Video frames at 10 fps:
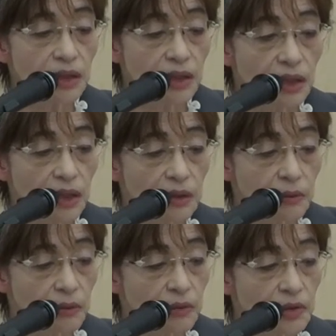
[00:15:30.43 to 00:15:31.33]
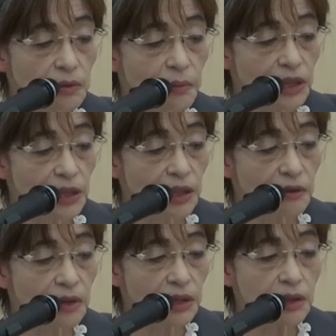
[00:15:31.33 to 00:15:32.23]
えーと、と証明で
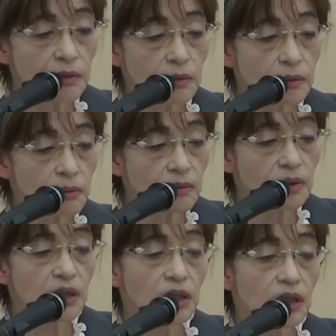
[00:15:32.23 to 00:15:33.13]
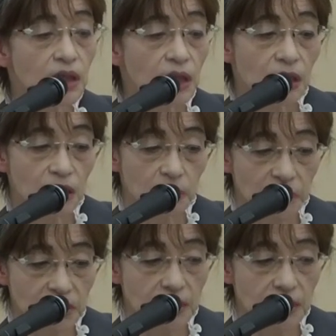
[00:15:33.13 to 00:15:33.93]
きるかなというふうに考えま